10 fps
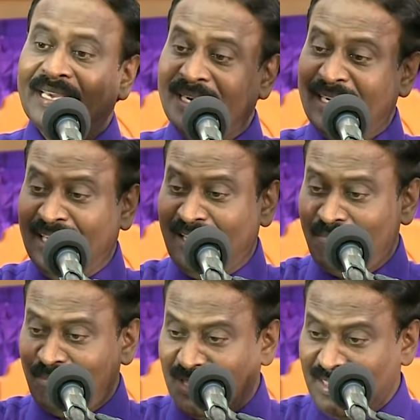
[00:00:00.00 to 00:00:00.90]
என்று
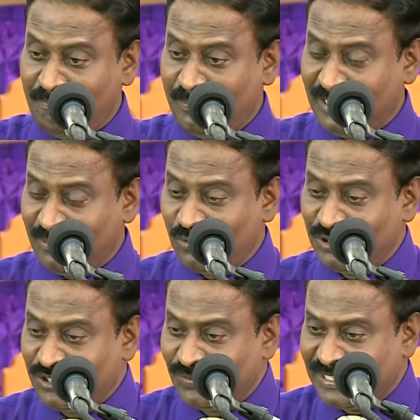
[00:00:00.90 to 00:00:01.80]
நிம்மதி
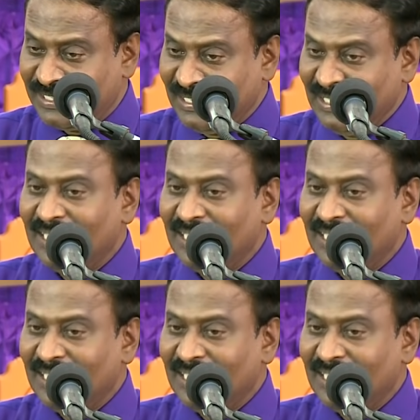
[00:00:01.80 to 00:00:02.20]
பெருமூச்சு விட்டு